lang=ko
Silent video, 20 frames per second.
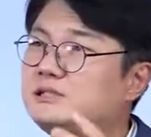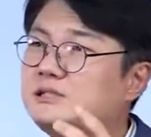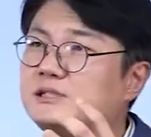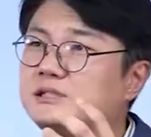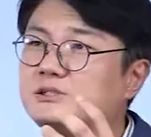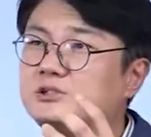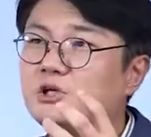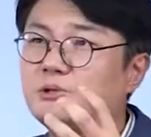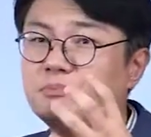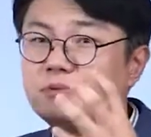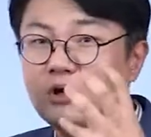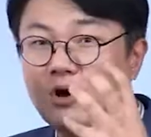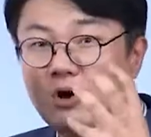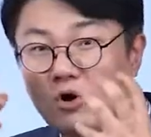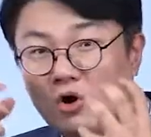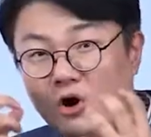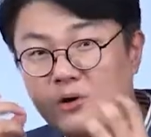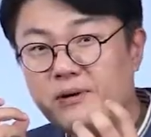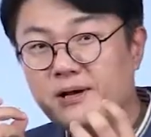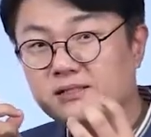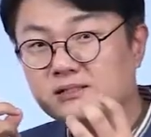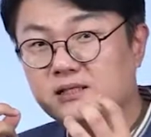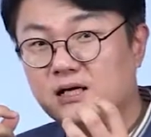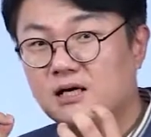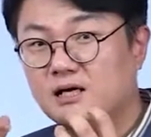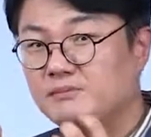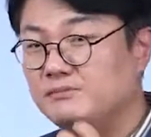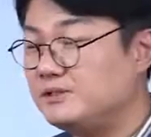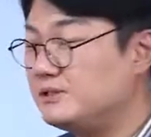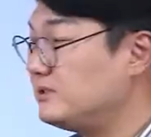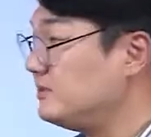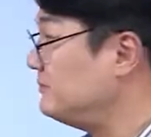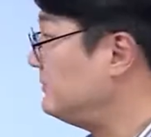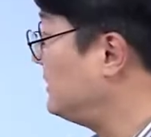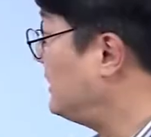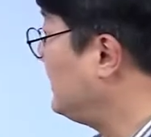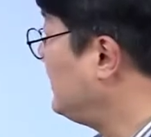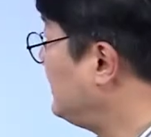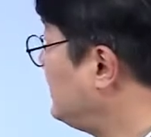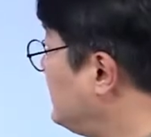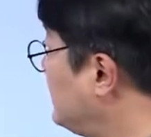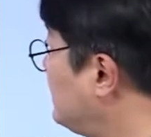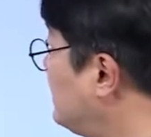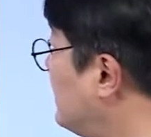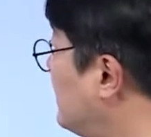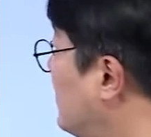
직접 경험한 사람이 있습니다. 이 직접